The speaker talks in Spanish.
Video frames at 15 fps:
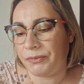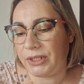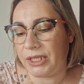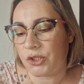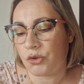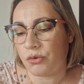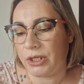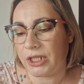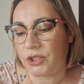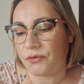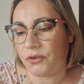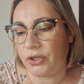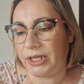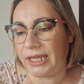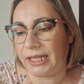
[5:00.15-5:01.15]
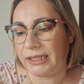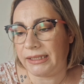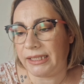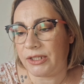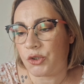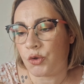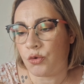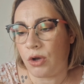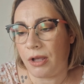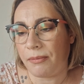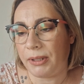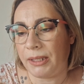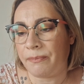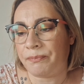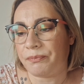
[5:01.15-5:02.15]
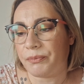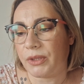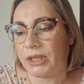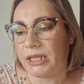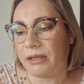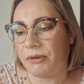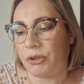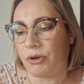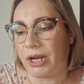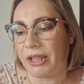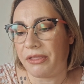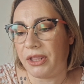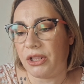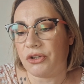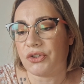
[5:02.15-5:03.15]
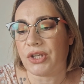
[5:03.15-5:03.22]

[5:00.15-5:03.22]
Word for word: Y es un exfoliante suave debido al ácido